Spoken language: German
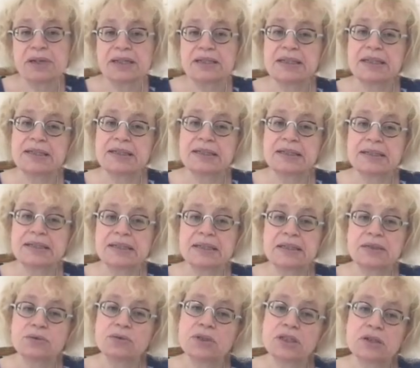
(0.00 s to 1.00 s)
bei denen es
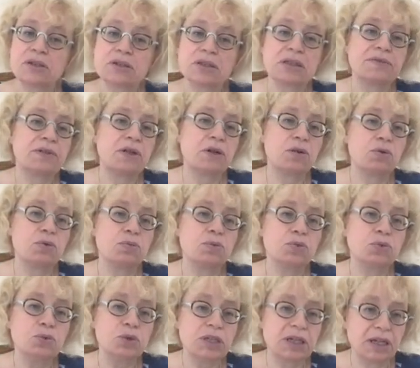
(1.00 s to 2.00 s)
sich durchaus aber auch um
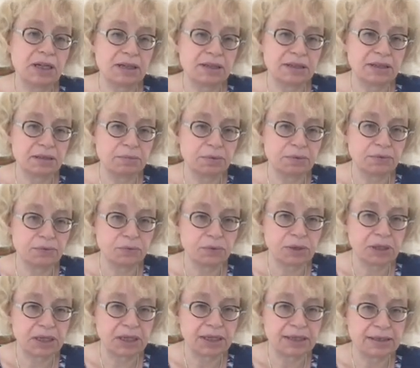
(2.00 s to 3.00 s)
gutartige
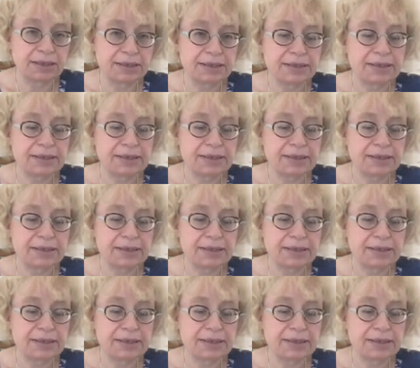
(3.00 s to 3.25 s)
Befunde handelt.